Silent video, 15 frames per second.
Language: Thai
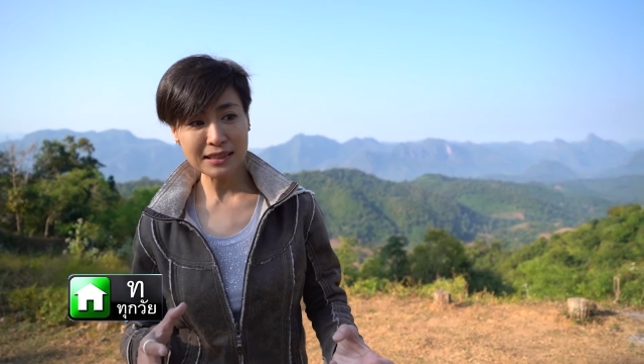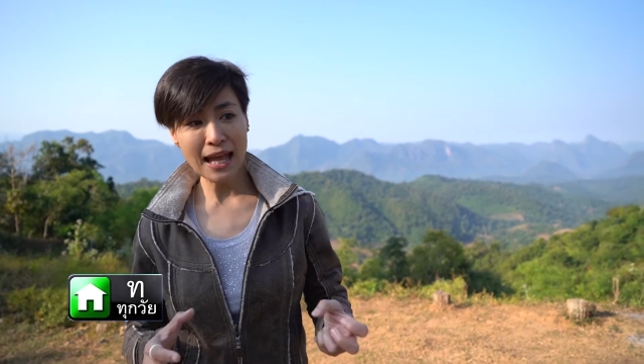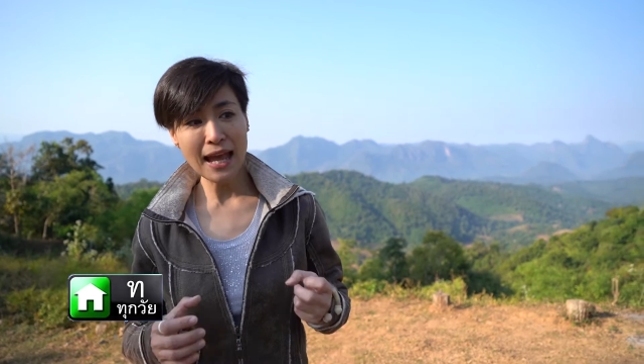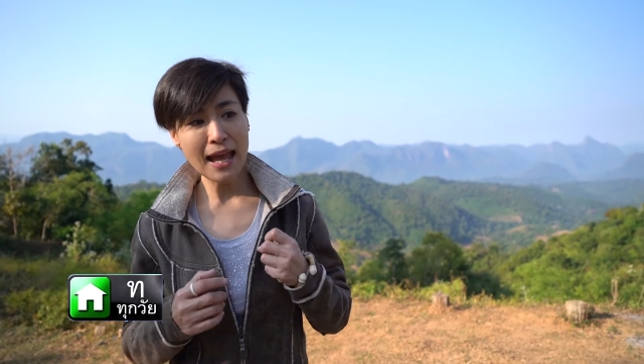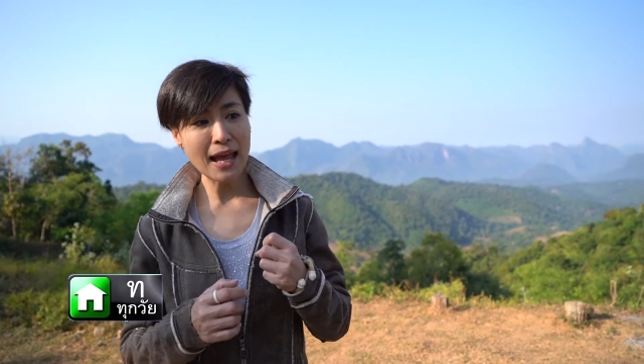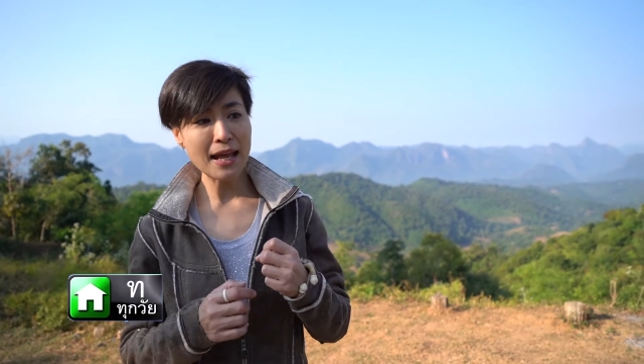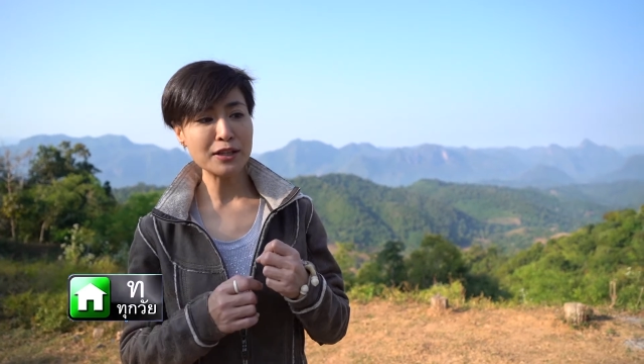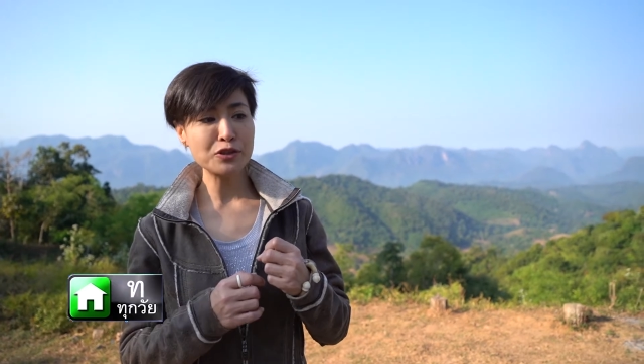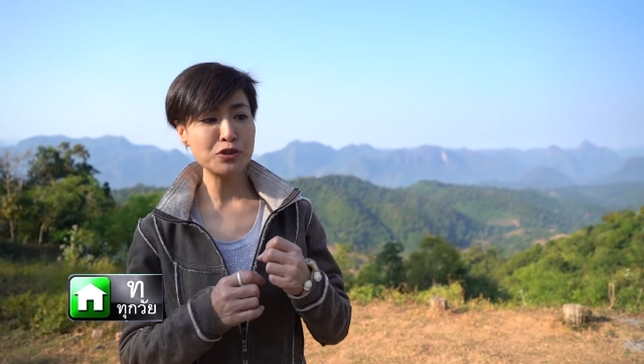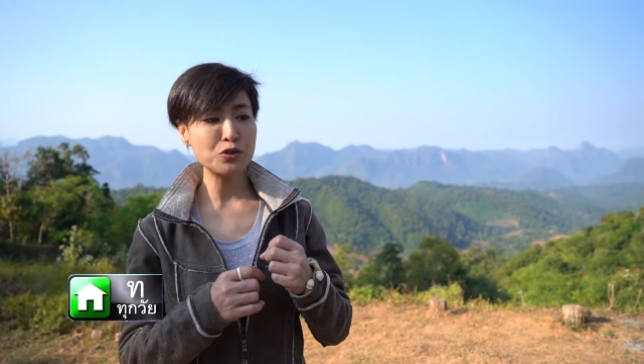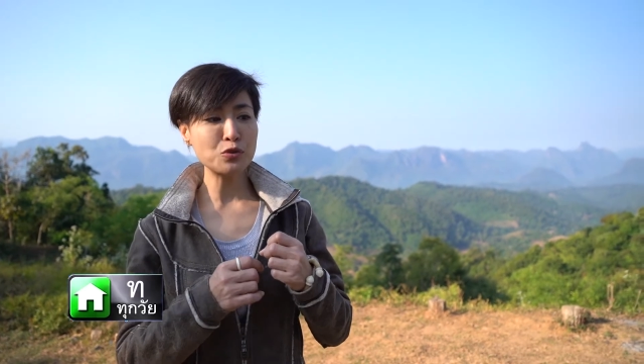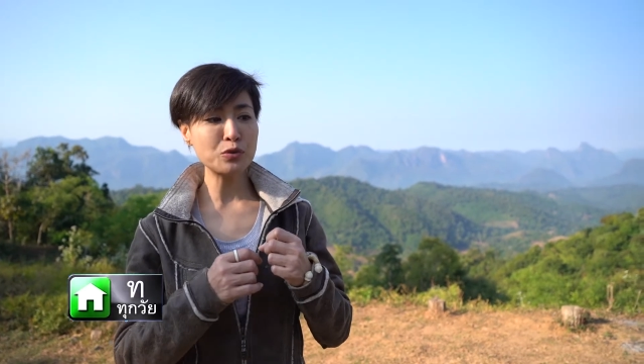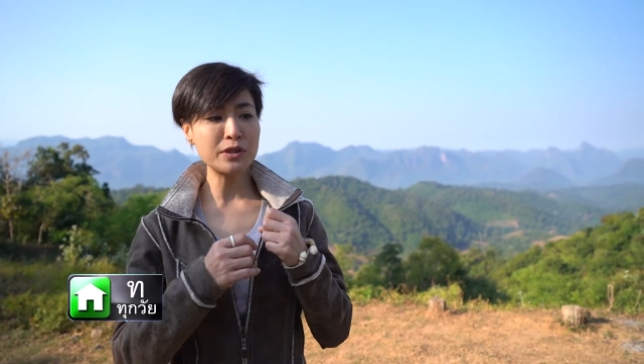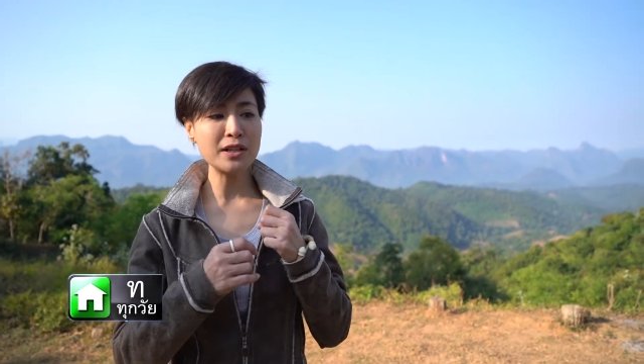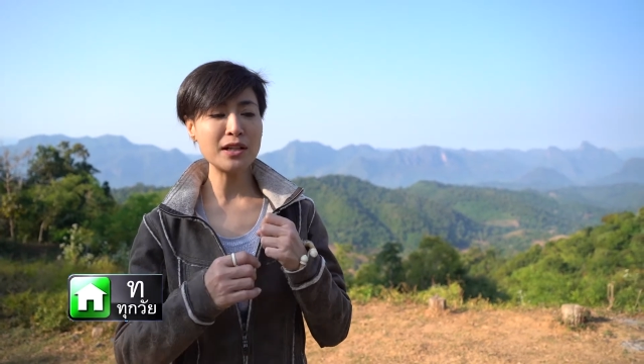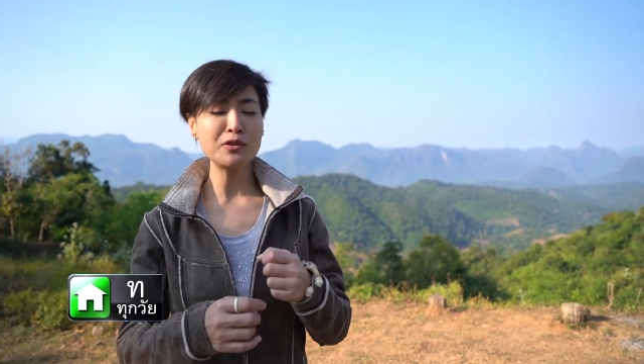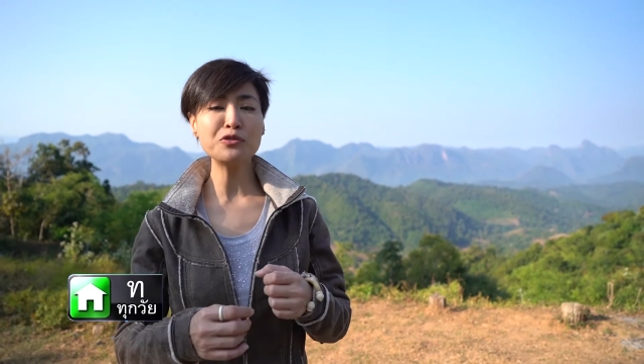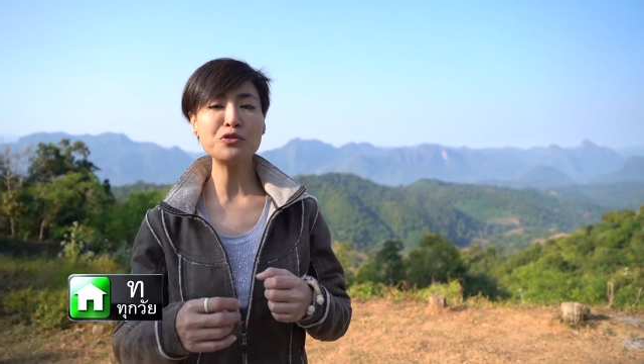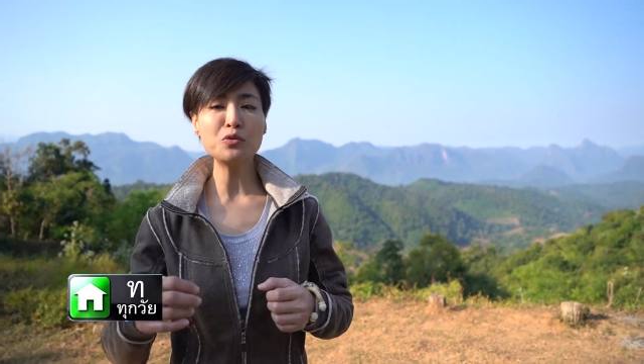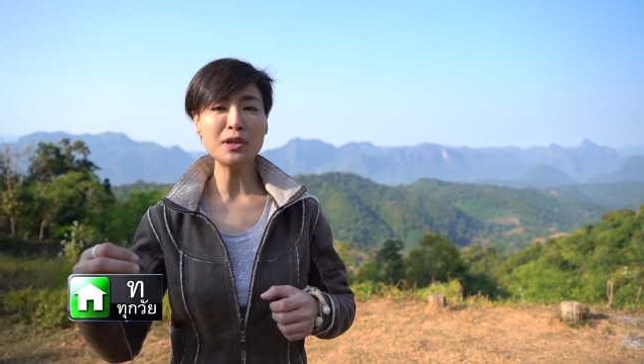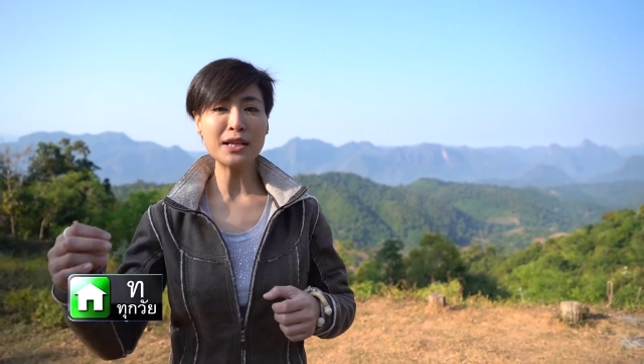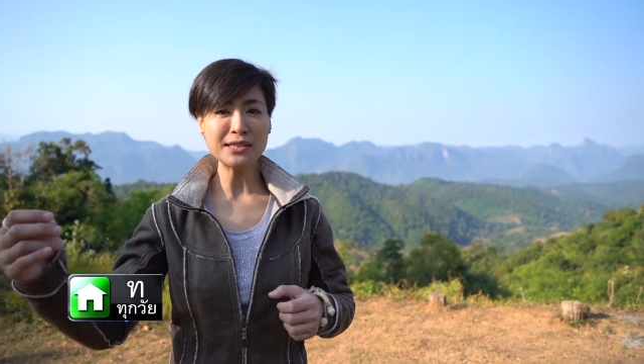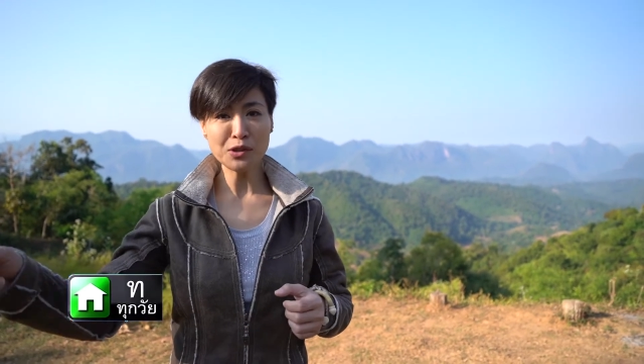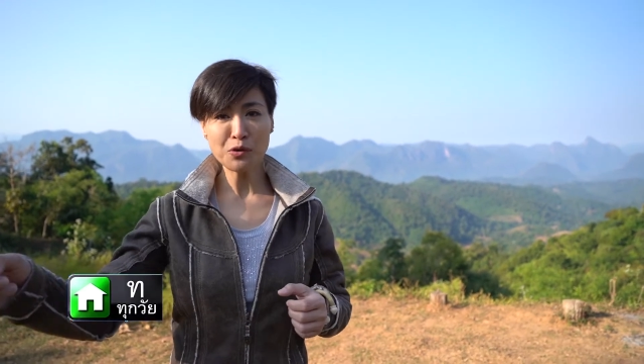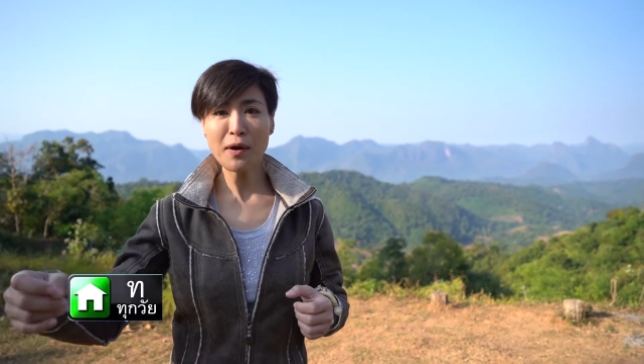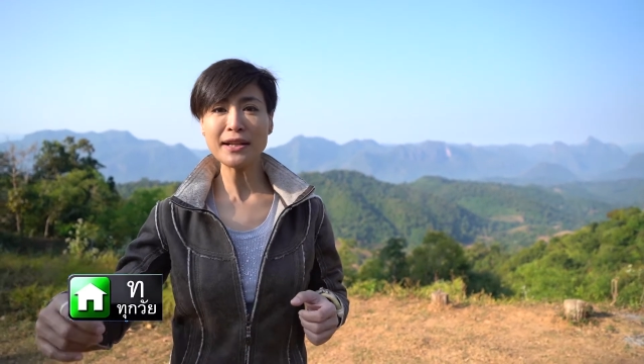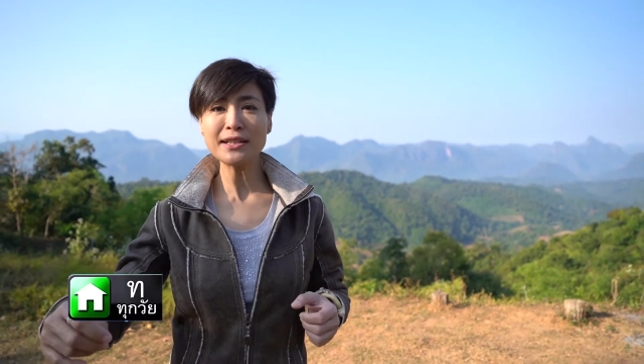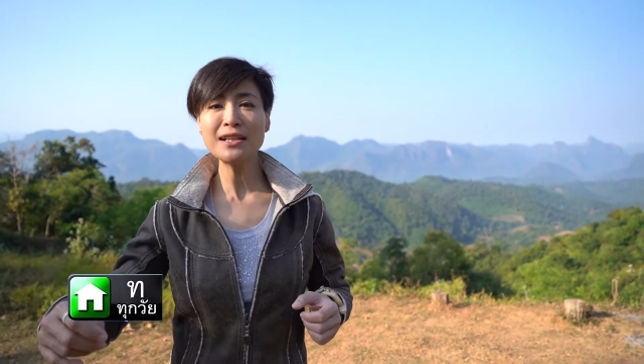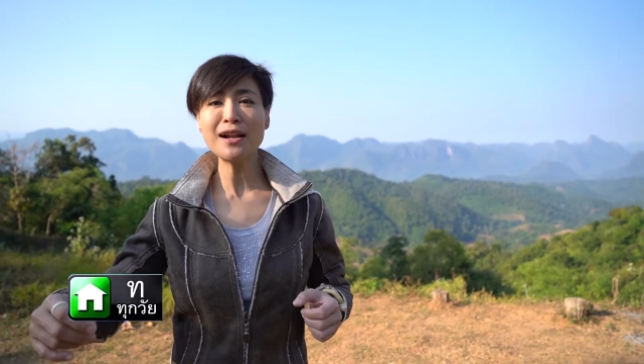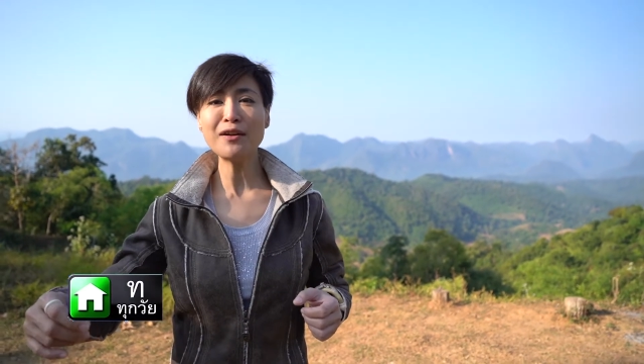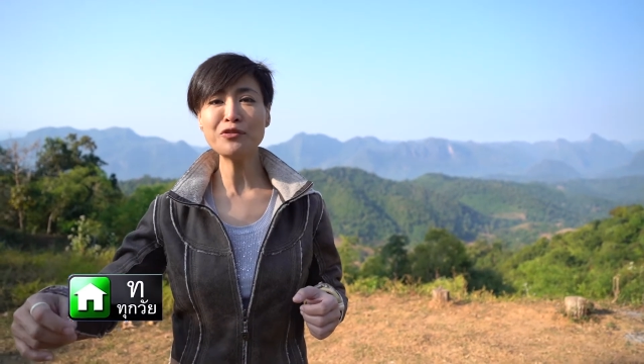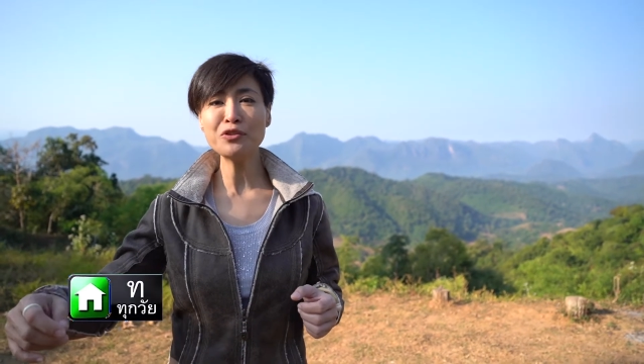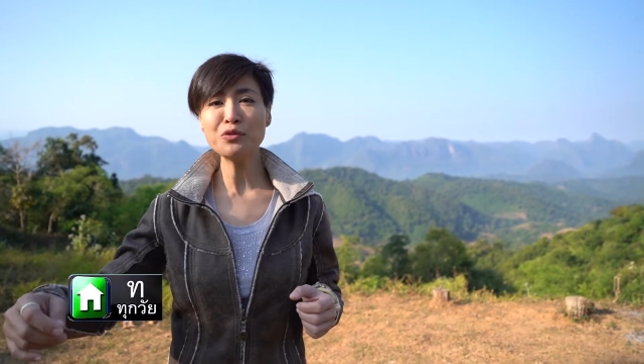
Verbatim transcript: แต่จุดที่เราอยู่และจังหวะที่เรา